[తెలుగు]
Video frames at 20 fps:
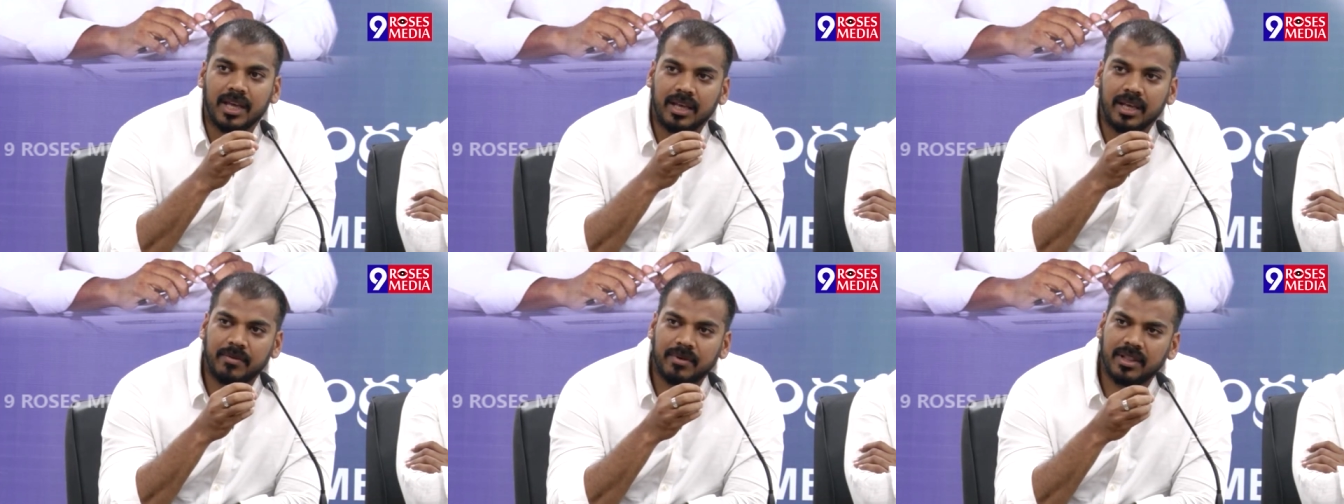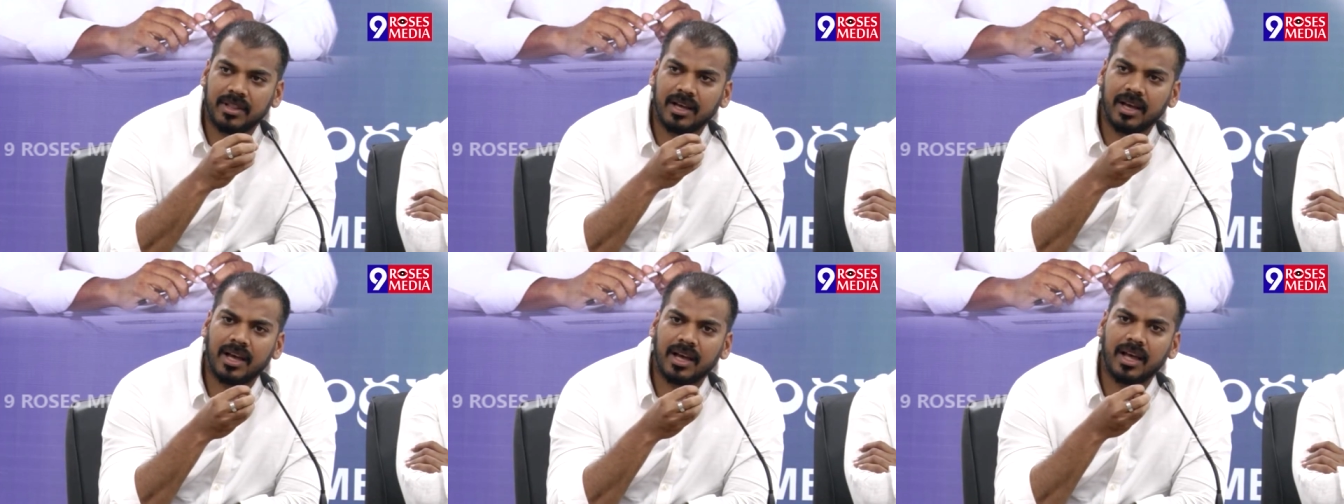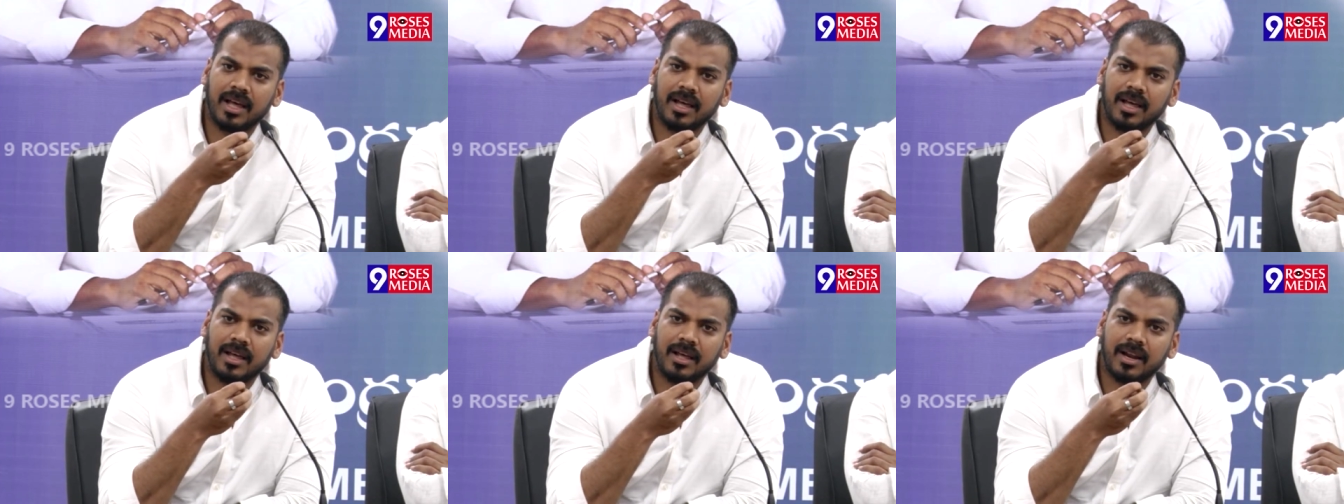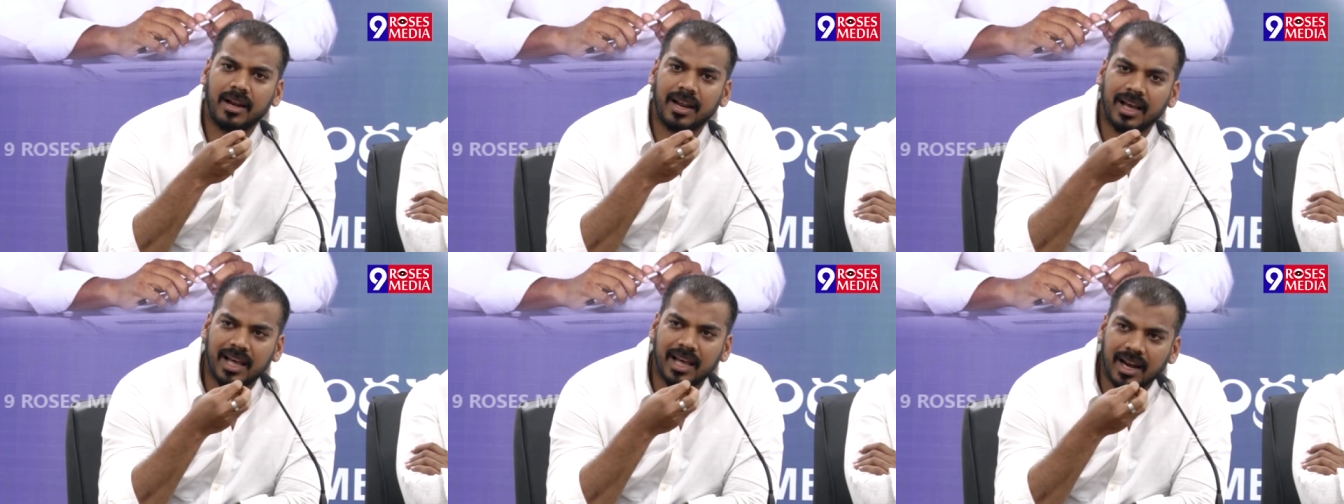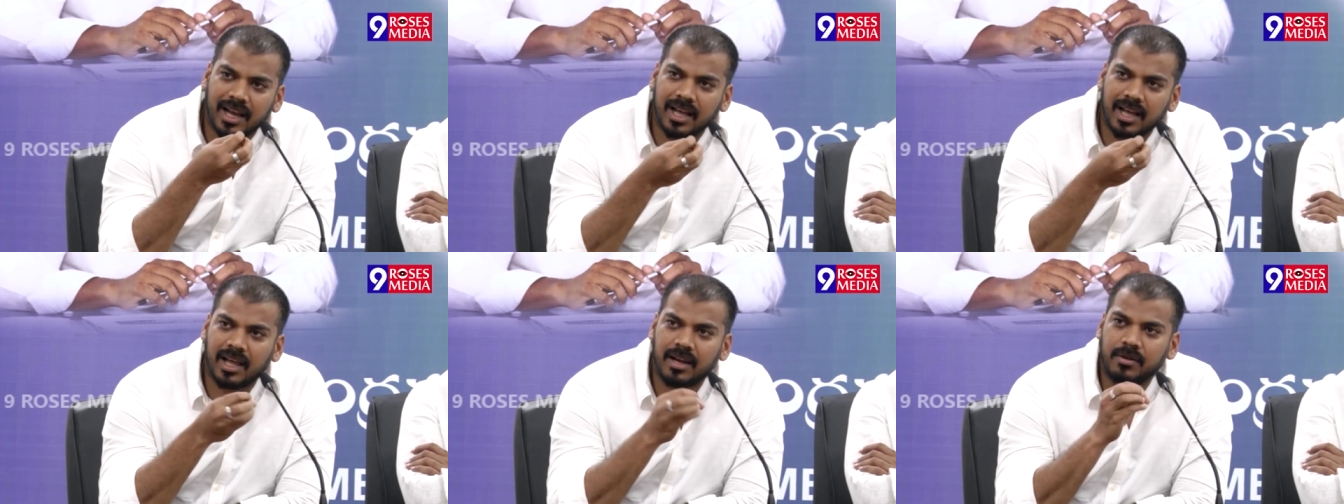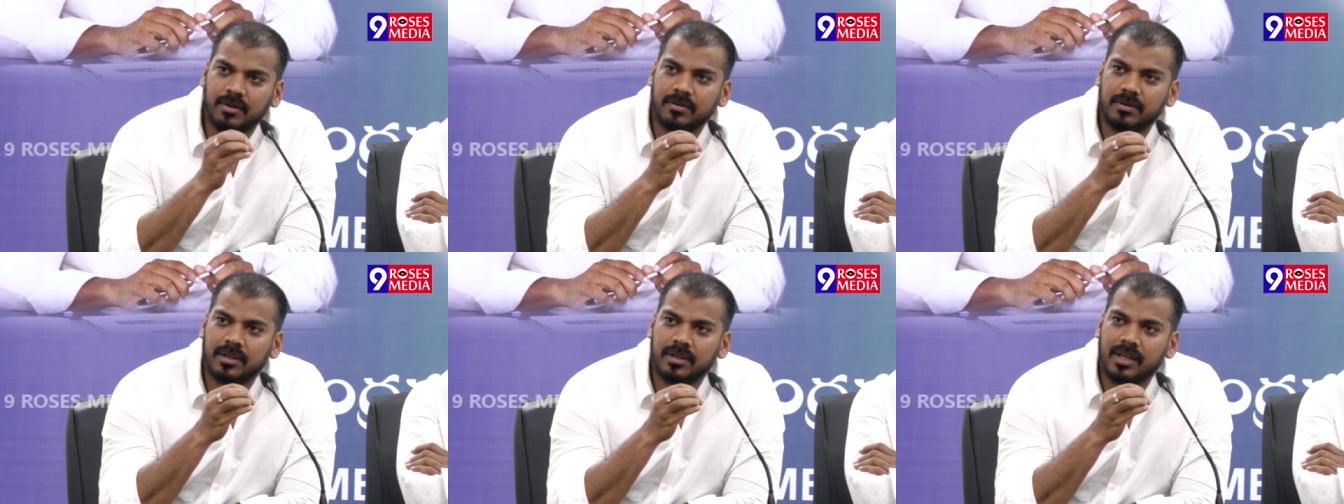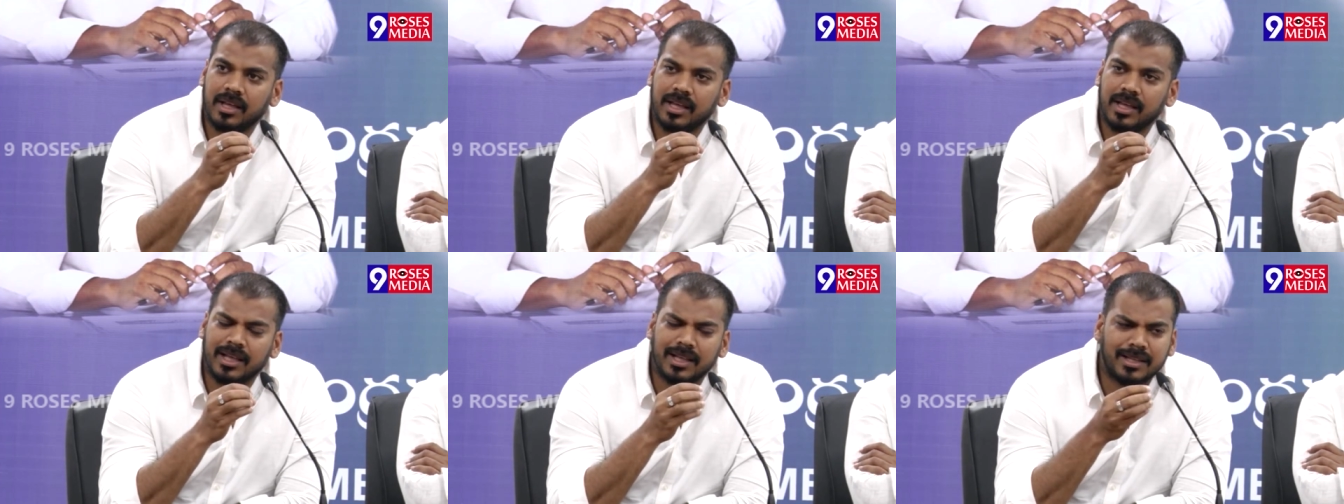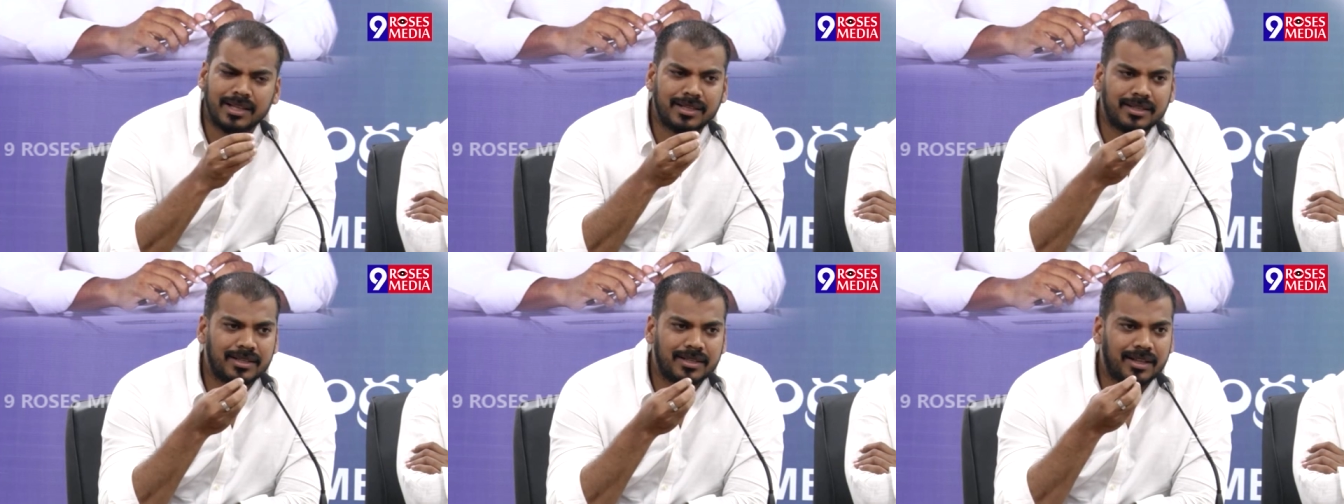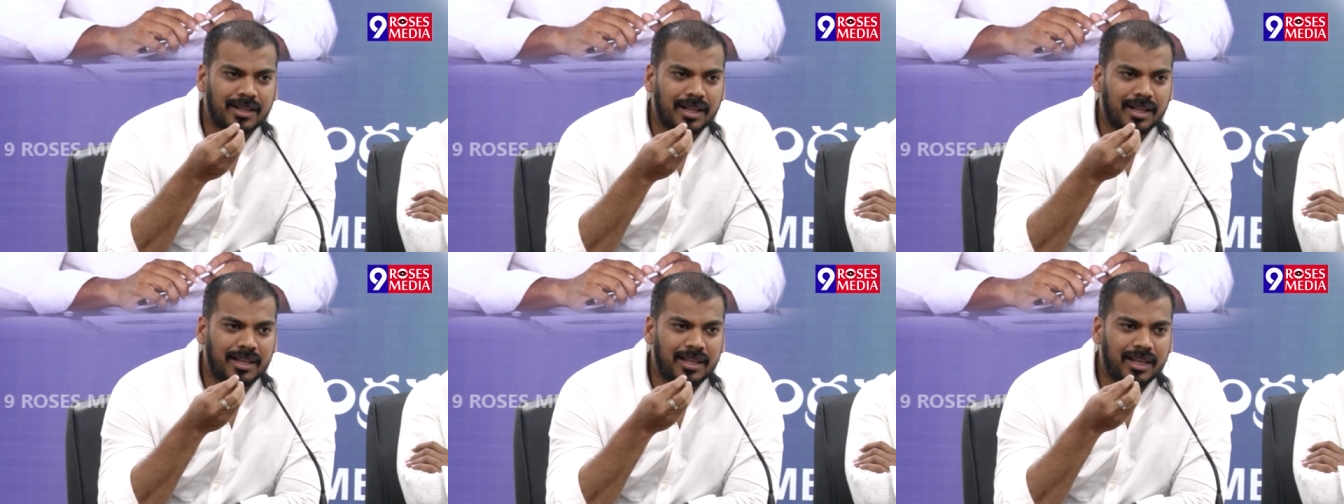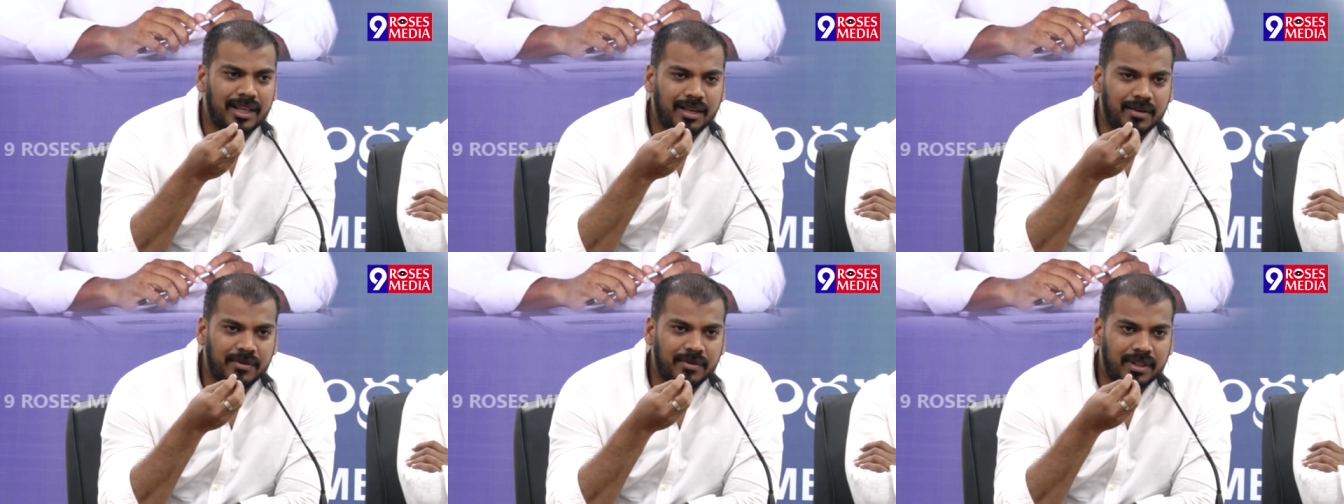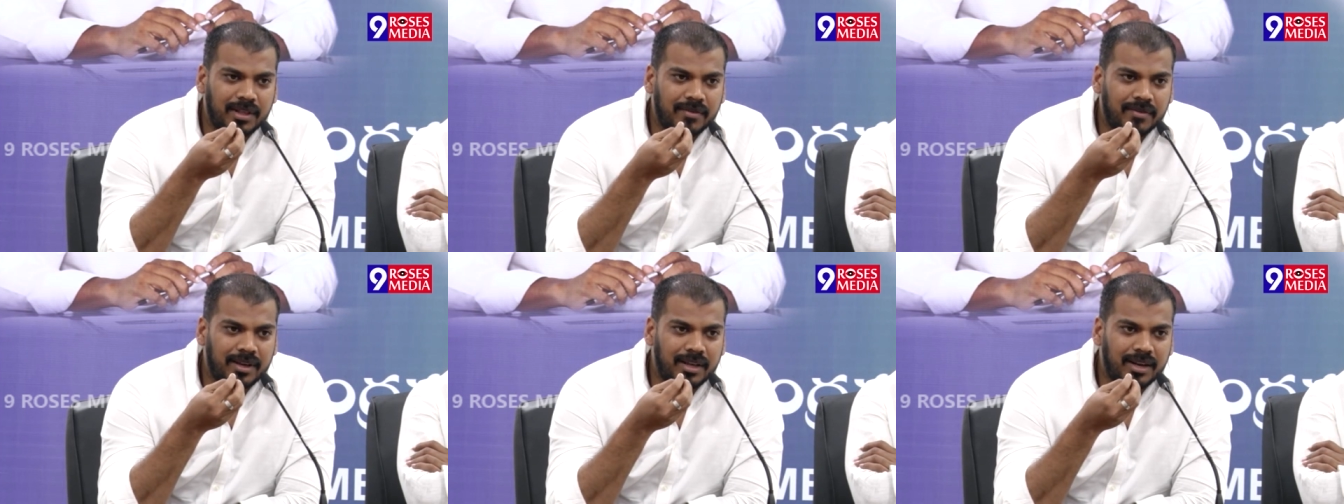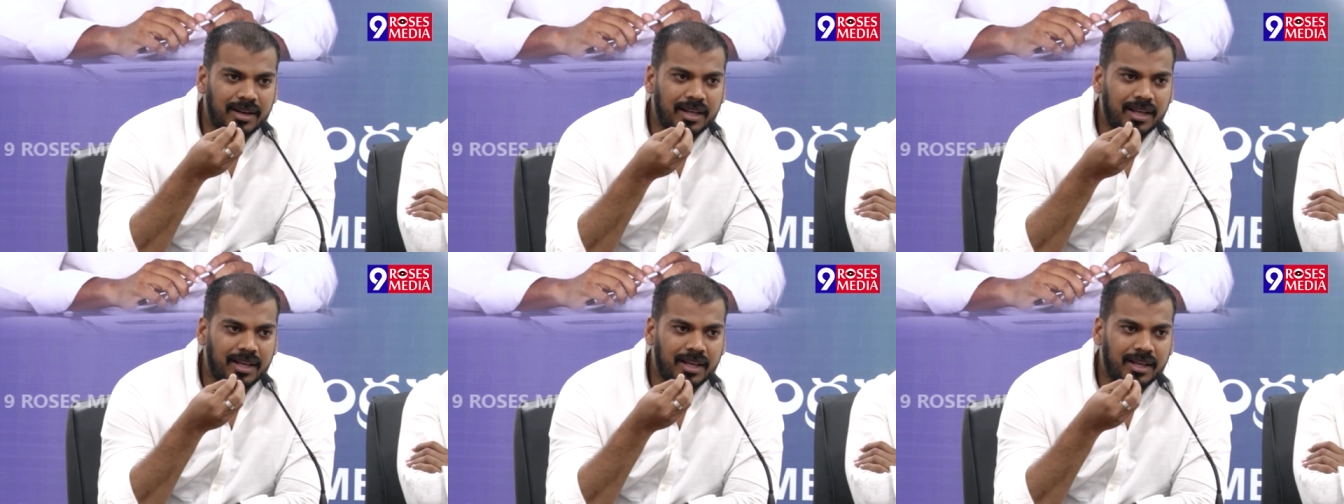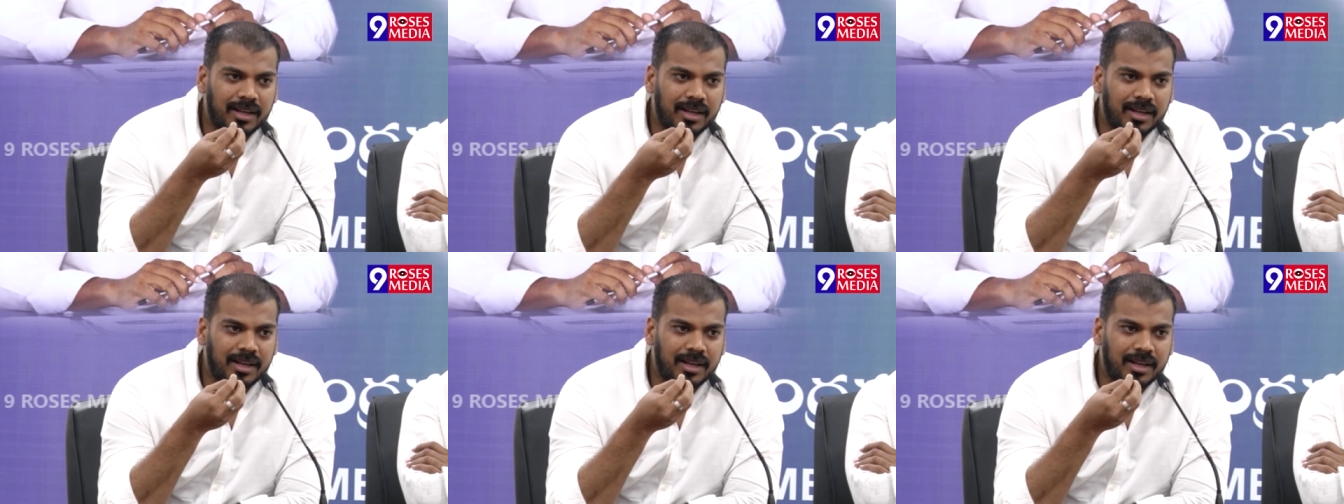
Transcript: ఈ విధంగా రకరకాలు ఈ విధమైన